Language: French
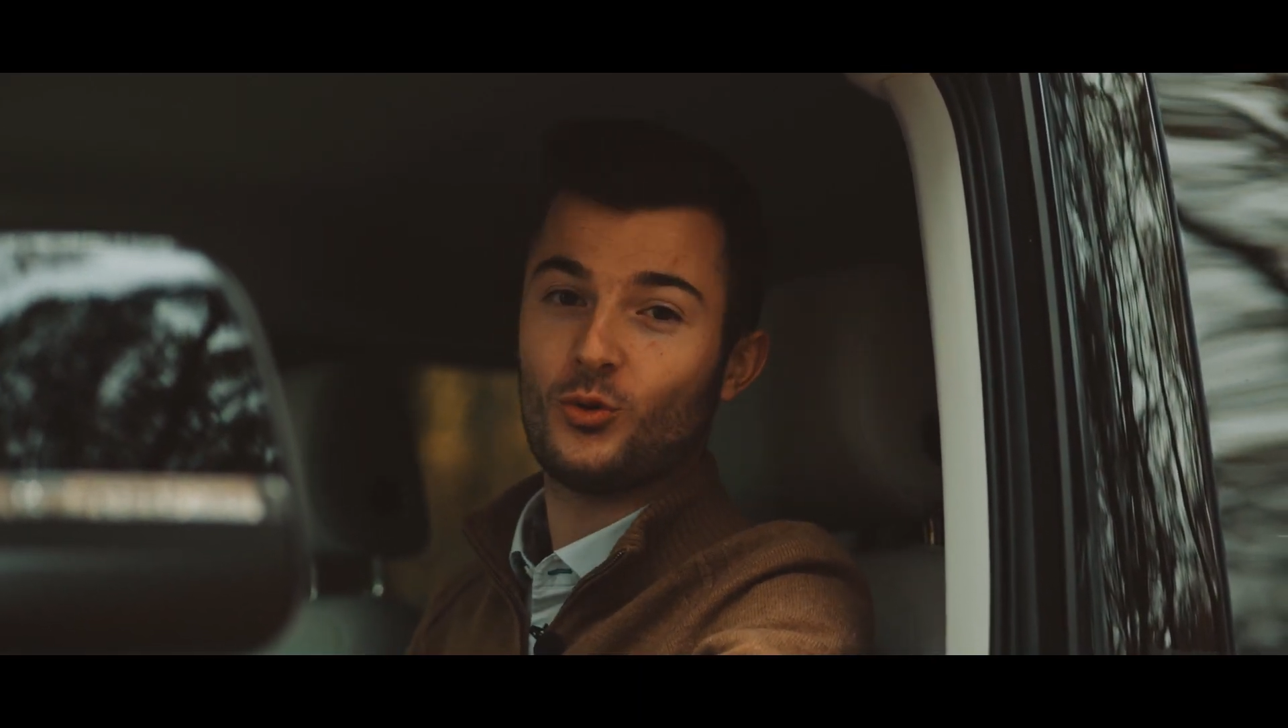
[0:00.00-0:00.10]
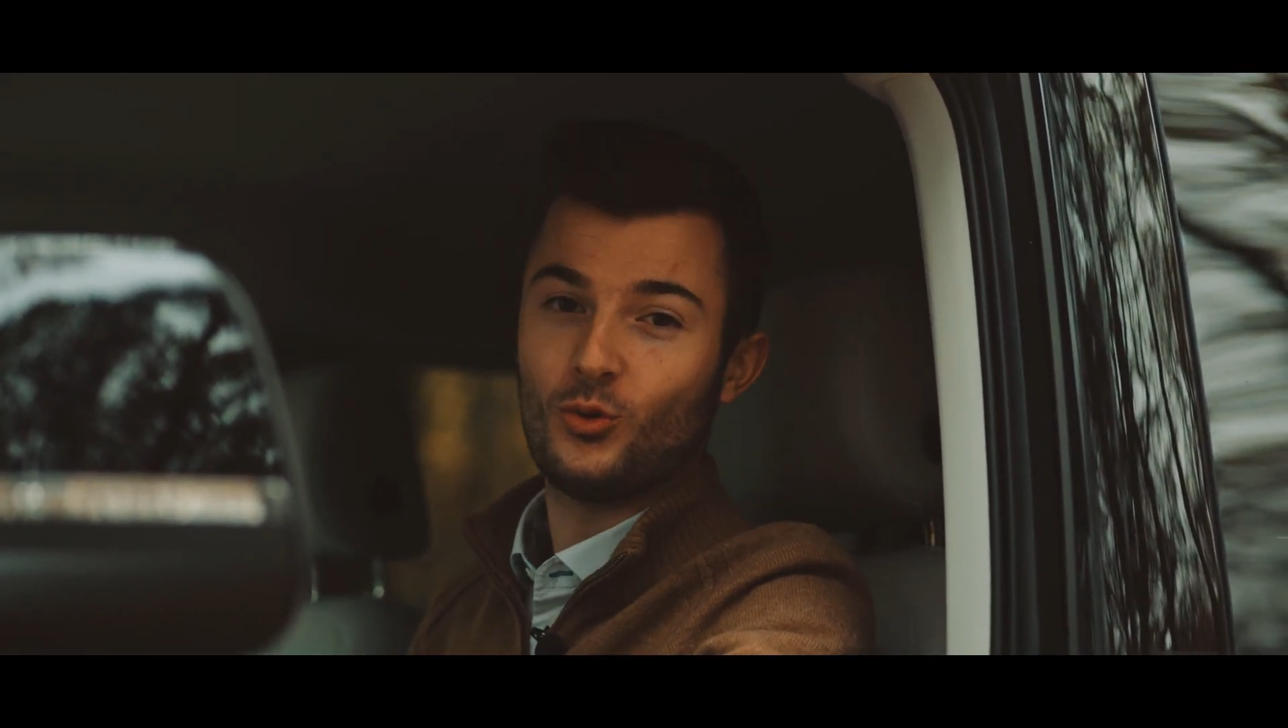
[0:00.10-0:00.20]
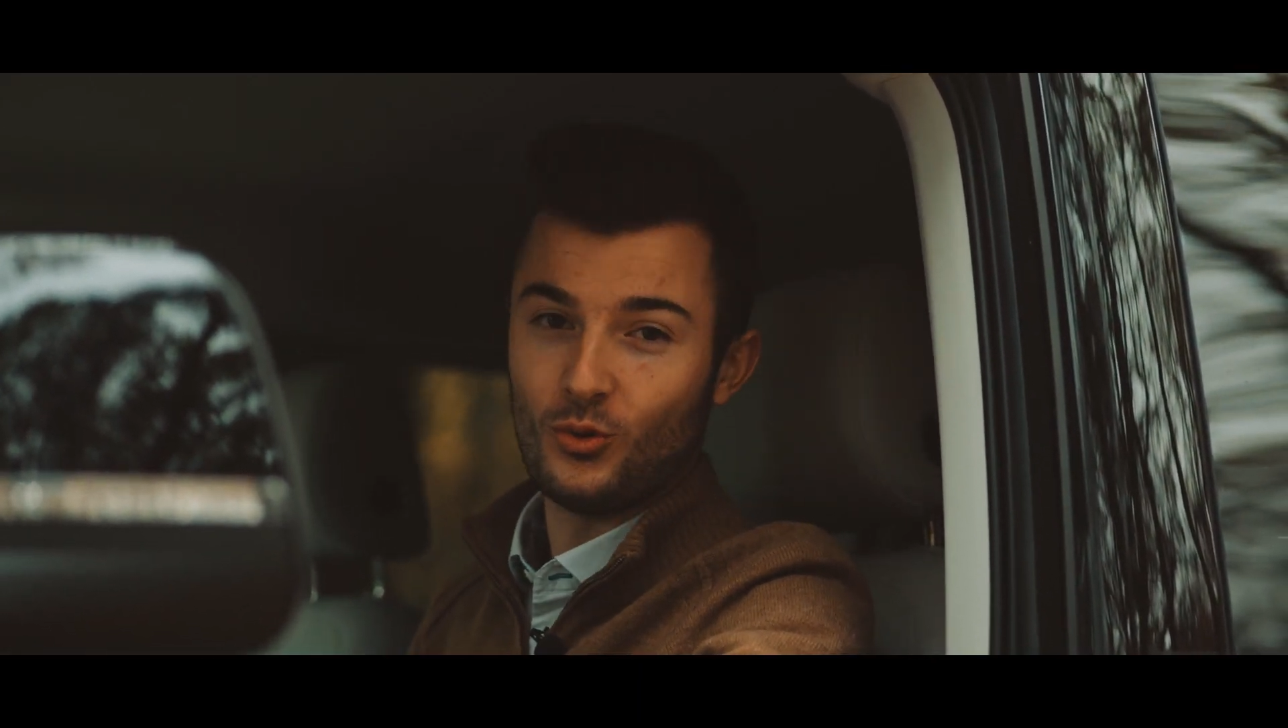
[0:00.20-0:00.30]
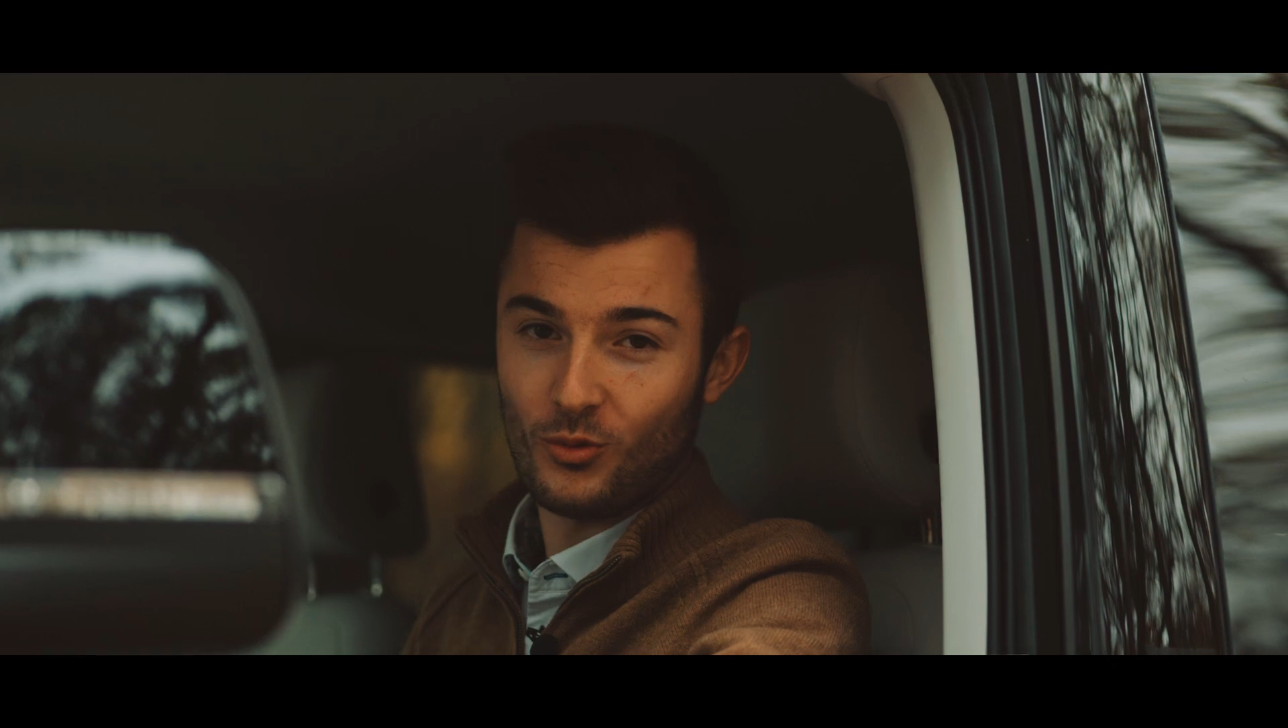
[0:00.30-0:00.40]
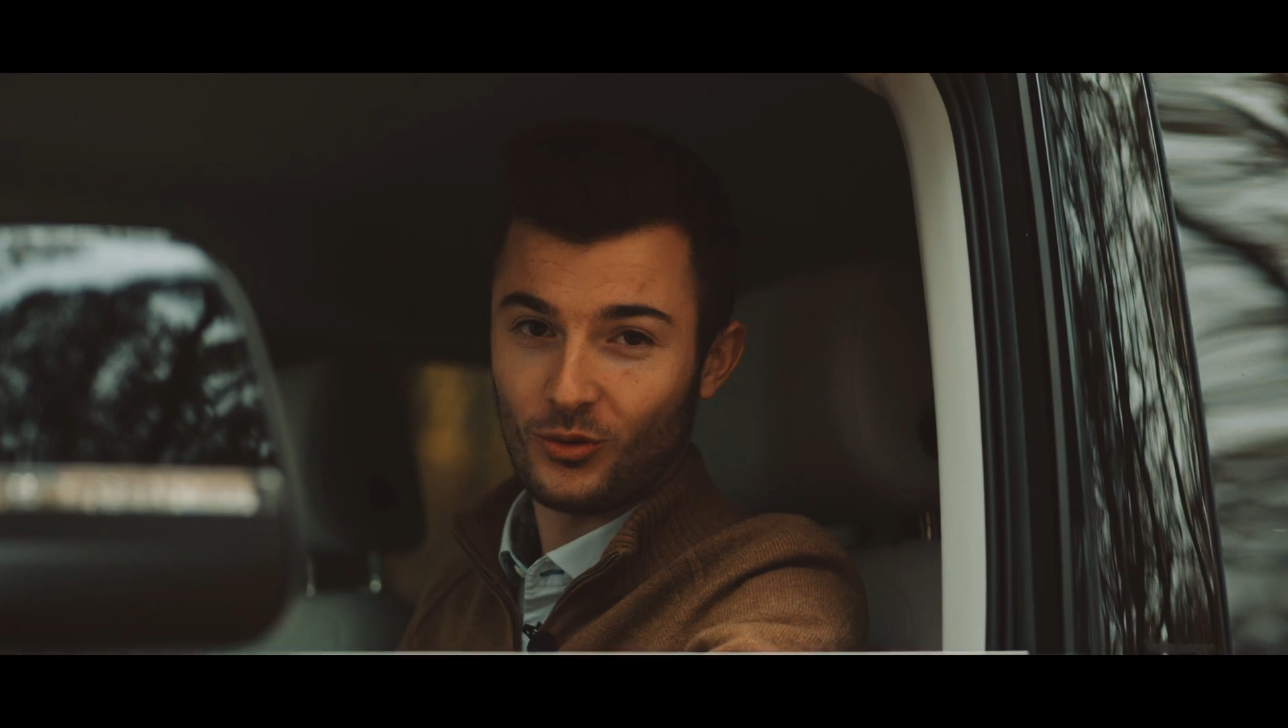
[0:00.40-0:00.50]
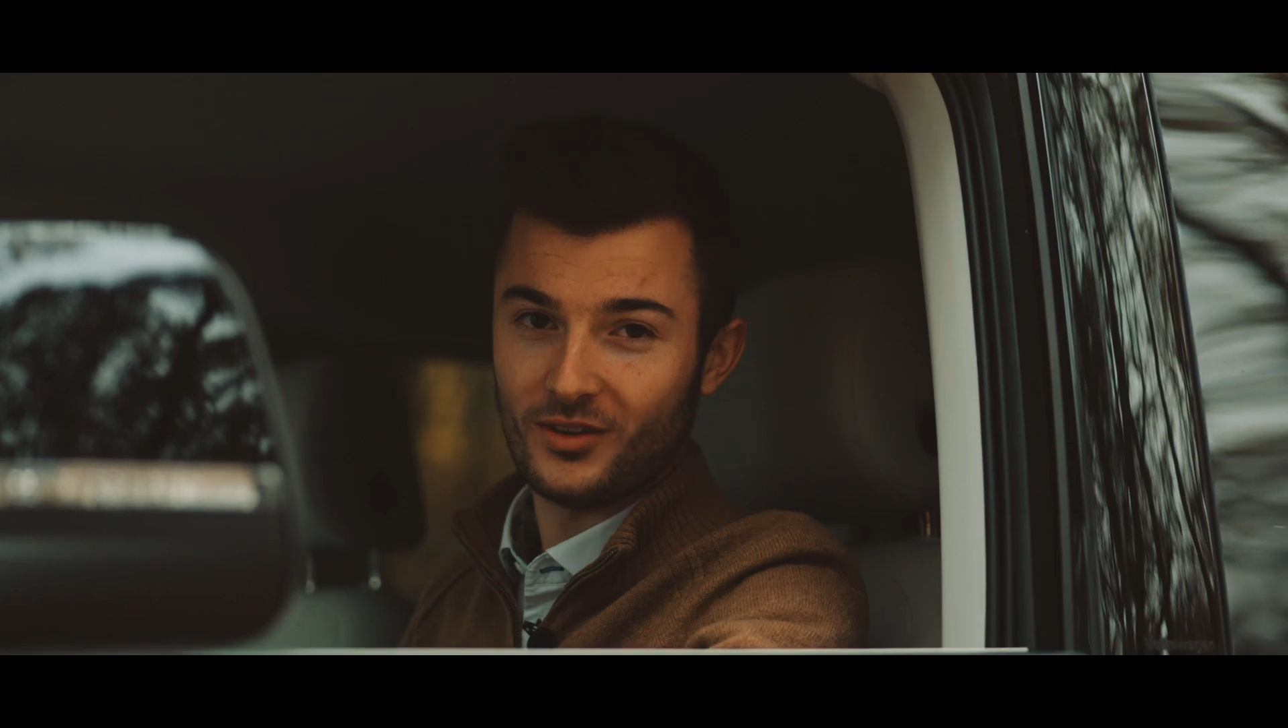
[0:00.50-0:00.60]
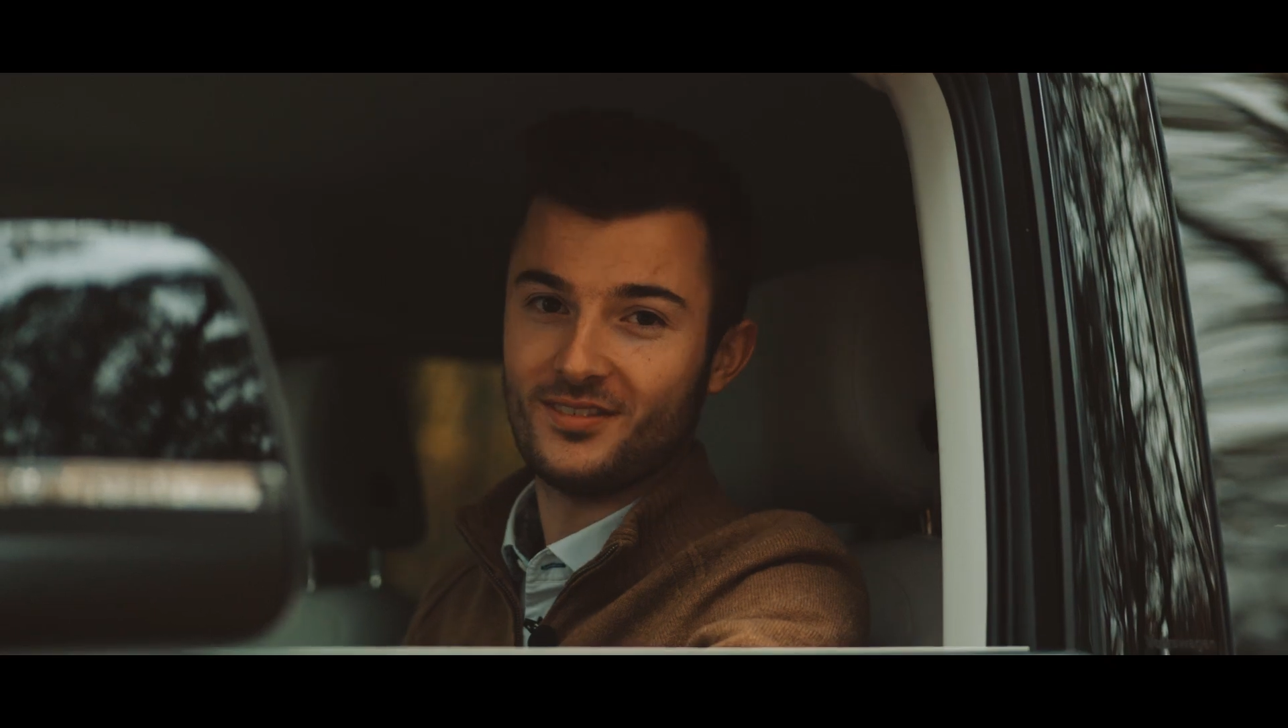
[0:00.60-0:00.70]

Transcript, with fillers: tout le monde.